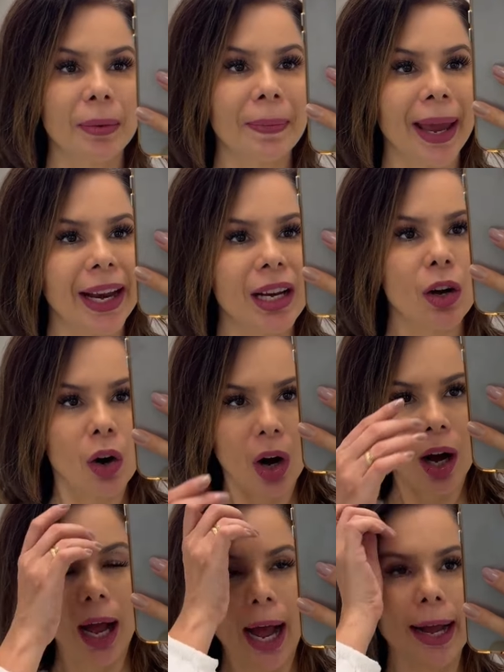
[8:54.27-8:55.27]

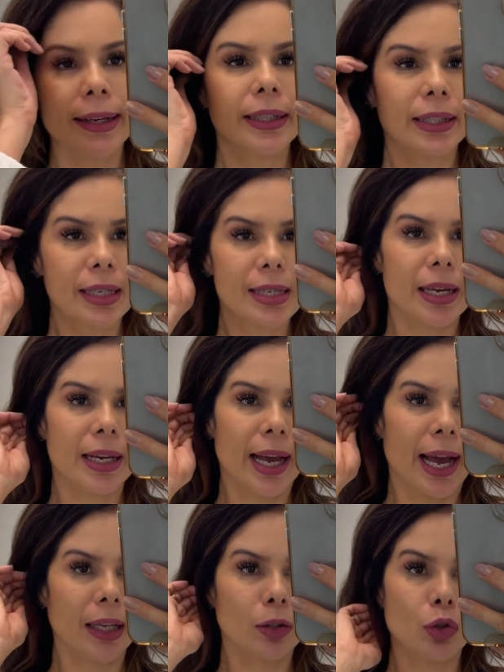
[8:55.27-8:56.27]
melhor aqui na
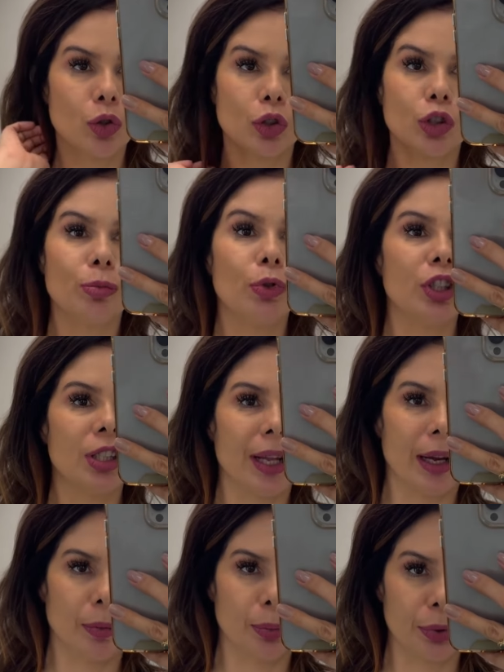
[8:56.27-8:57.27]
C&A nos últimos
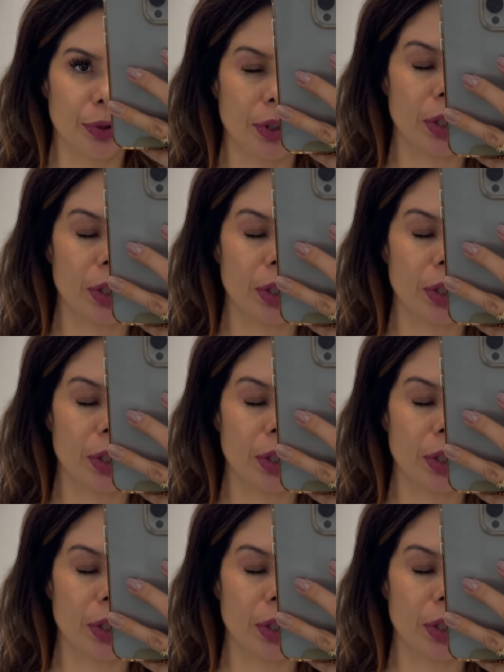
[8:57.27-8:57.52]
tempos.